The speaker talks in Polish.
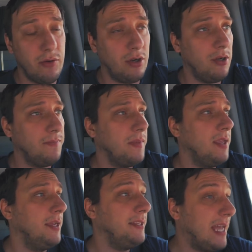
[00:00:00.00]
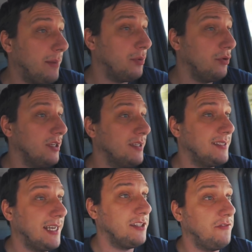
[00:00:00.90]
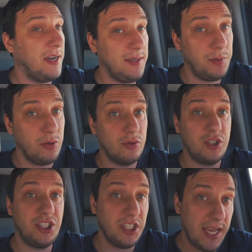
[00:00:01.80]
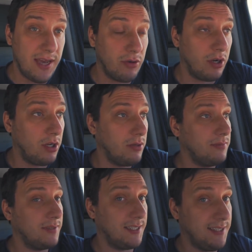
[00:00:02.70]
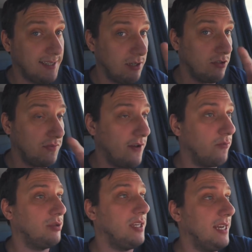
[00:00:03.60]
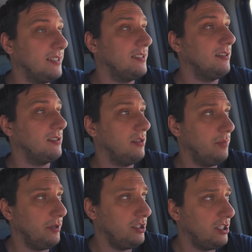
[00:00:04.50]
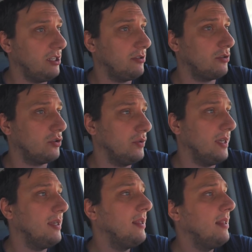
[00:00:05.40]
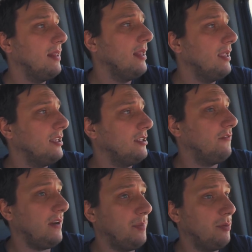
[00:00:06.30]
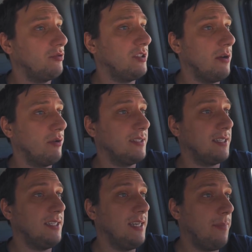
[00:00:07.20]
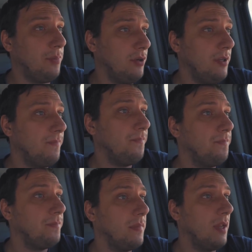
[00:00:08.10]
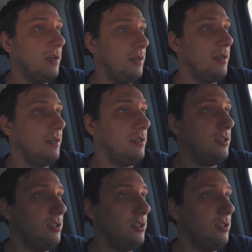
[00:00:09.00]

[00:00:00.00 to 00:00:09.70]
euro, napój za 2,5-3 euro, taki 0,2 w buteleczce, to sobie policzcie ile to kosztuje. 2,5-3 euro za taki napój e,